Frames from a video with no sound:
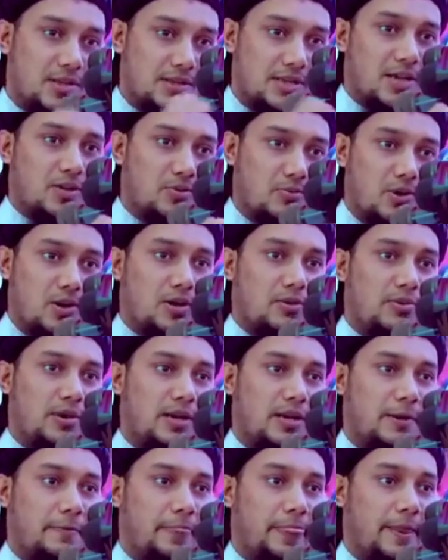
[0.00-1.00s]
সৎকা কবুল
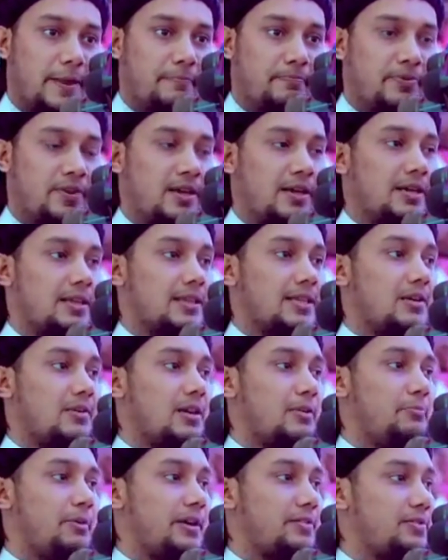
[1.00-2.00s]
হবে
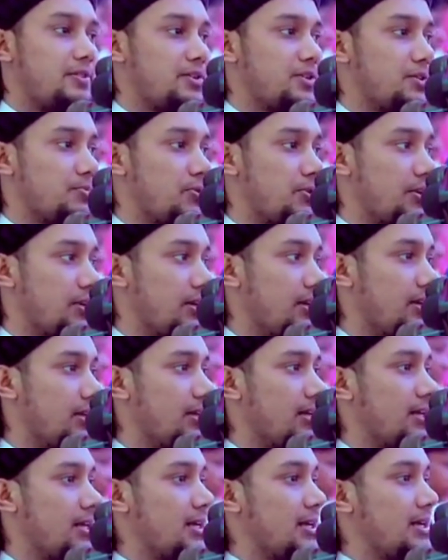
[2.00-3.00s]
তাহলে ব্যক্তি জীবনে
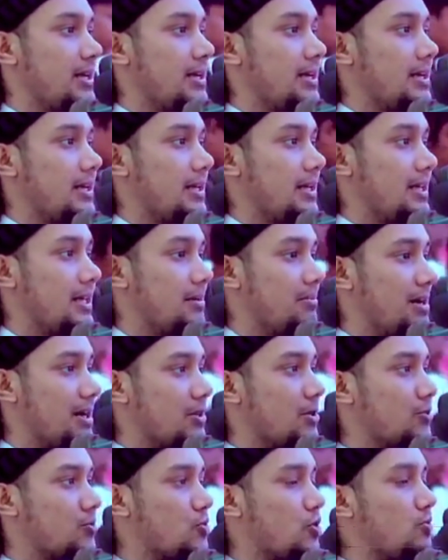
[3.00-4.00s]

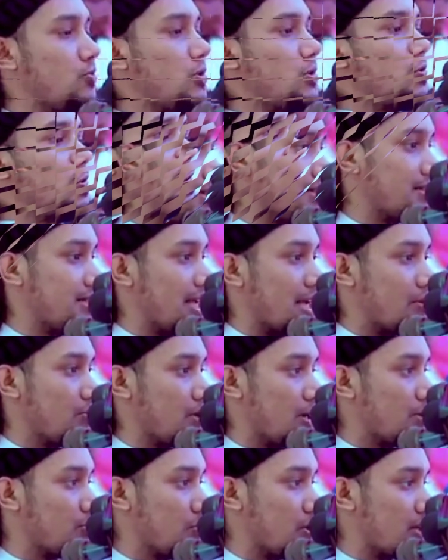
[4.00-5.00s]
এবাদত কবুল করানোর
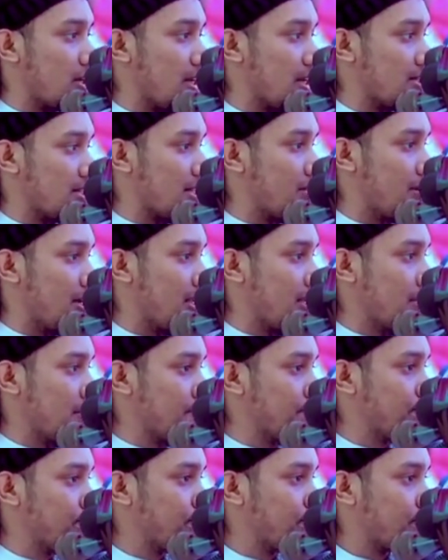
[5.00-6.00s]
জন্য দরকার আছে না ভাই
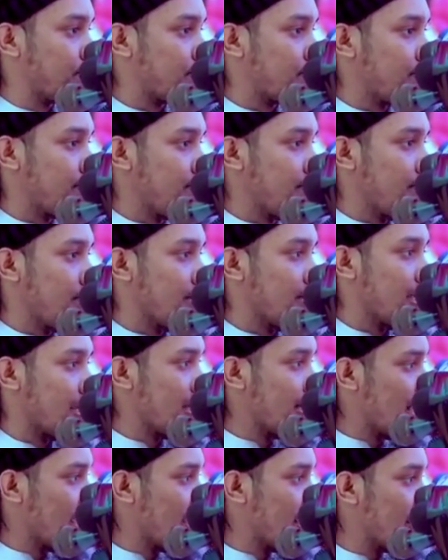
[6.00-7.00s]

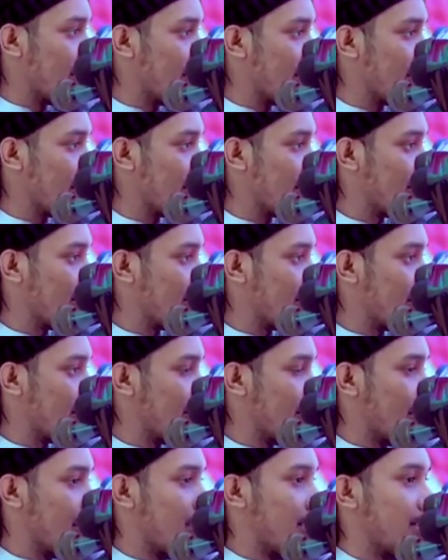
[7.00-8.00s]
নাকি নাই
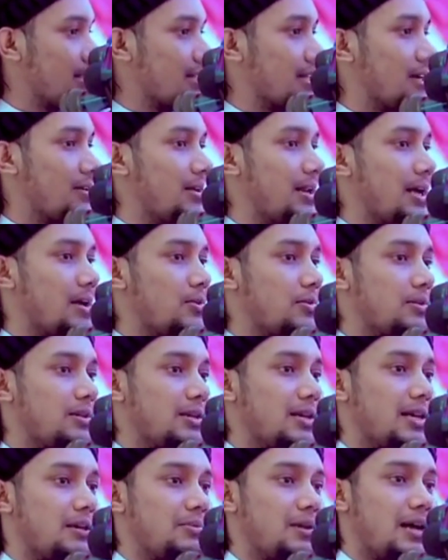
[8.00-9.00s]
তাহলে এখন
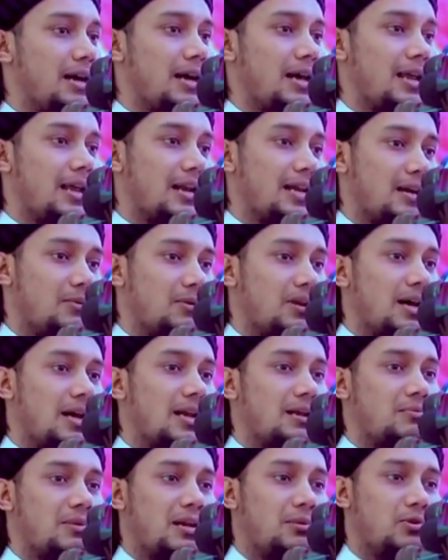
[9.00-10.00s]
থেকে আমরা হালাল খাবো না
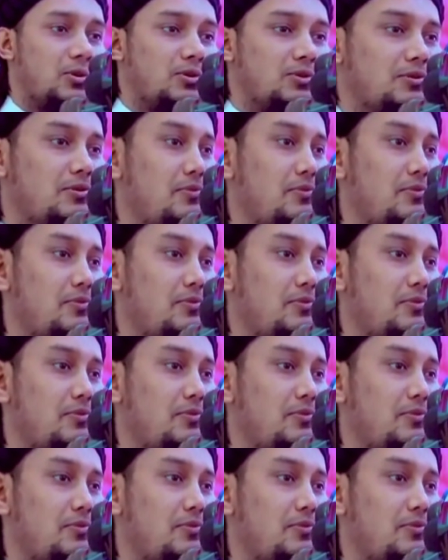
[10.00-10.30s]
হারাম খাবো